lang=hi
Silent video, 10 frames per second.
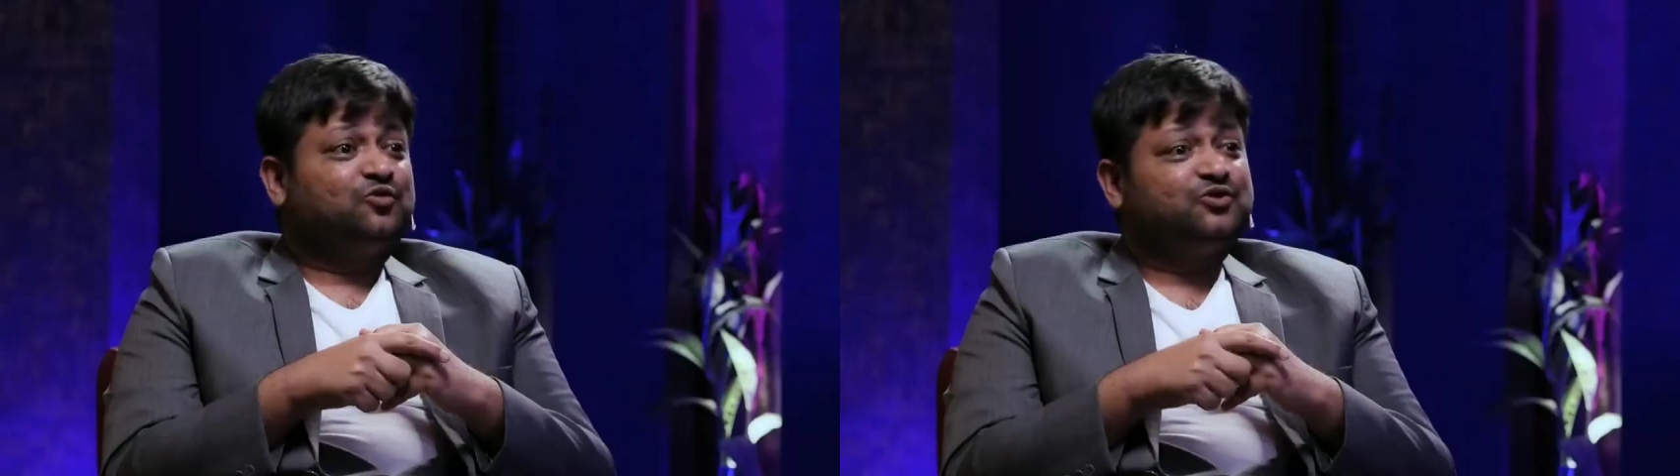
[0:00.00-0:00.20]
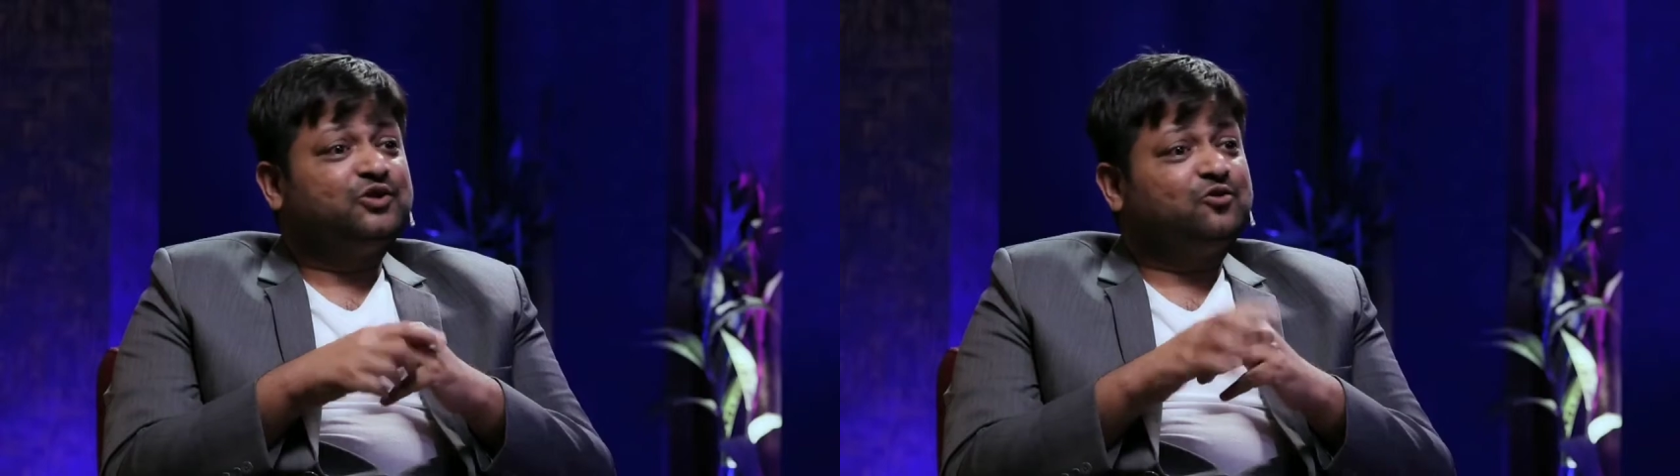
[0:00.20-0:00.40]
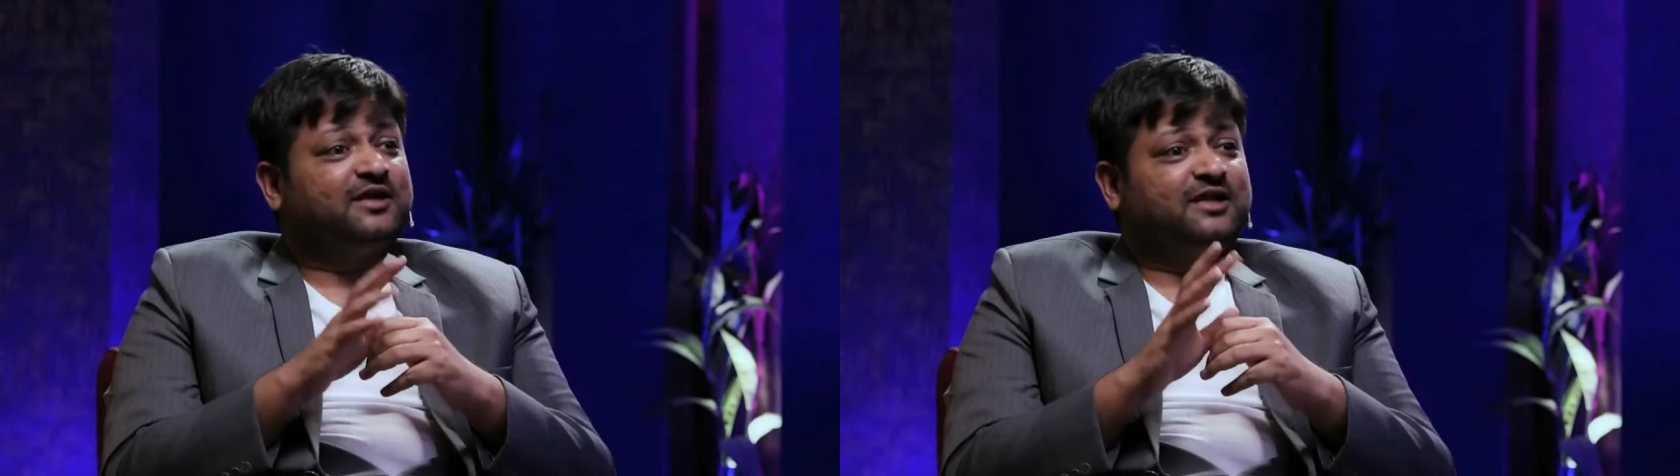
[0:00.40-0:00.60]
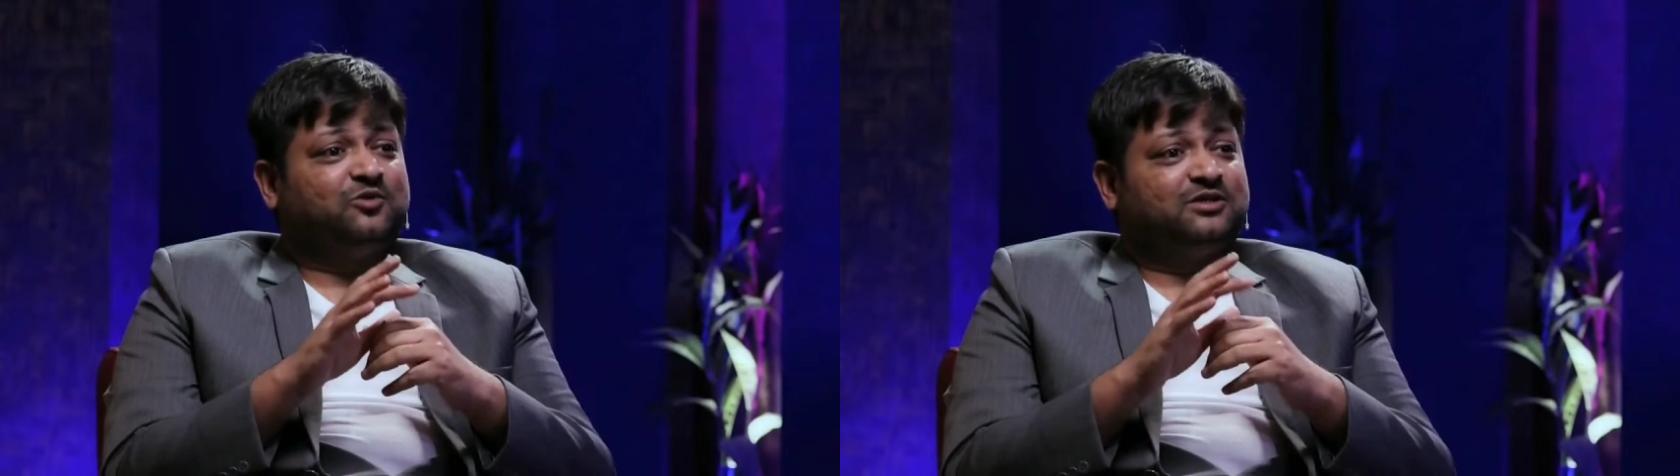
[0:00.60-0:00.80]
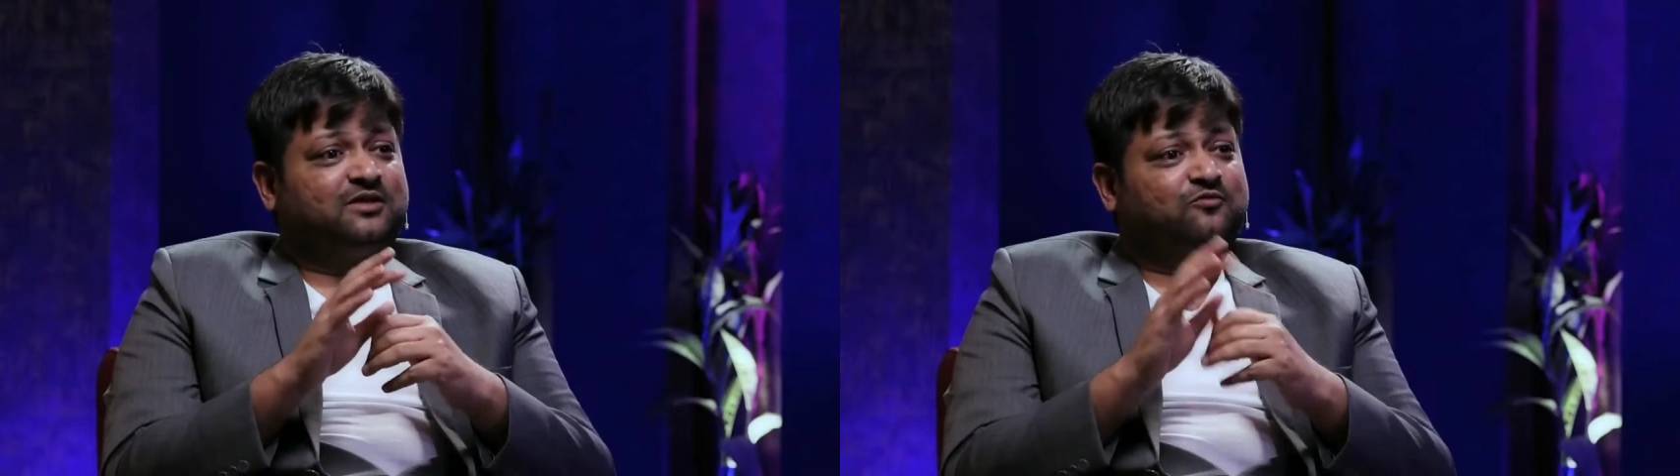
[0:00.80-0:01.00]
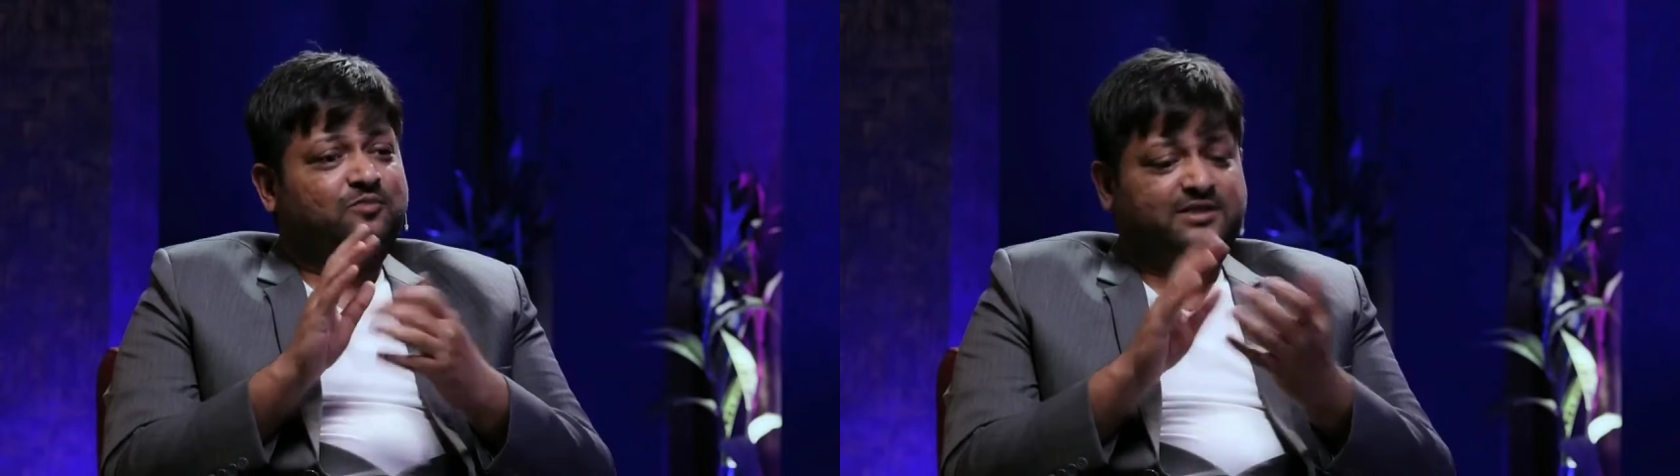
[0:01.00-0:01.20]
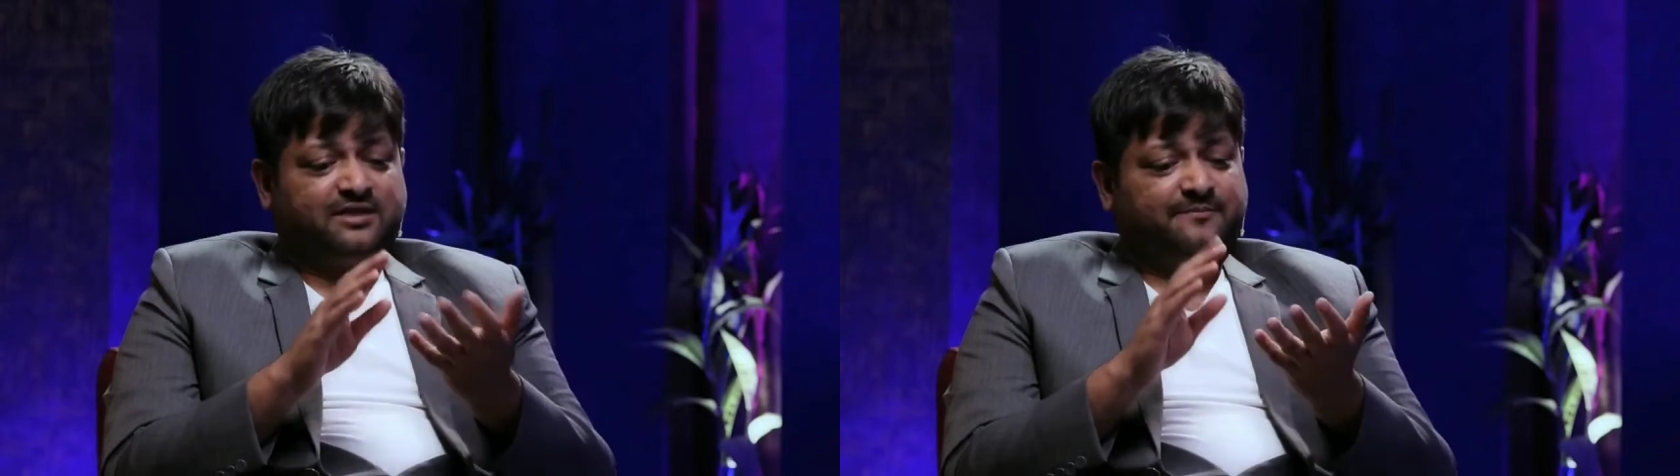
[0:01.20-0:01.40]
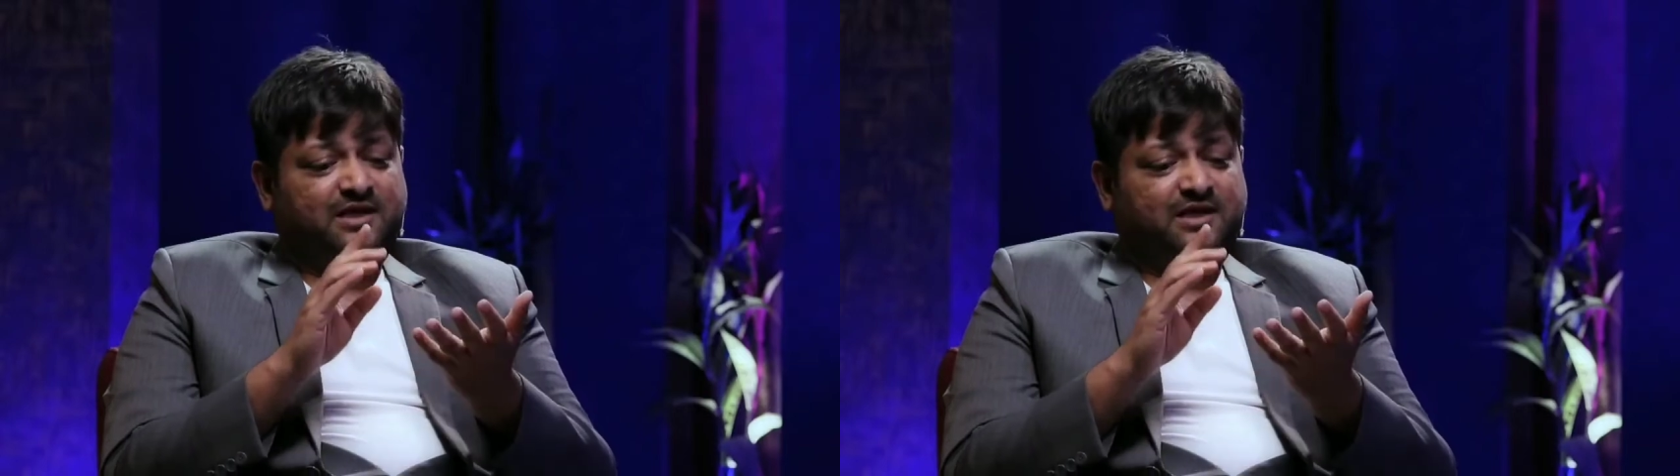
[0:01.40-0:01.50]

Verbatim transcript: कुछ नहीं होगा नहीं बोलते हैं वो बोलते हैं कि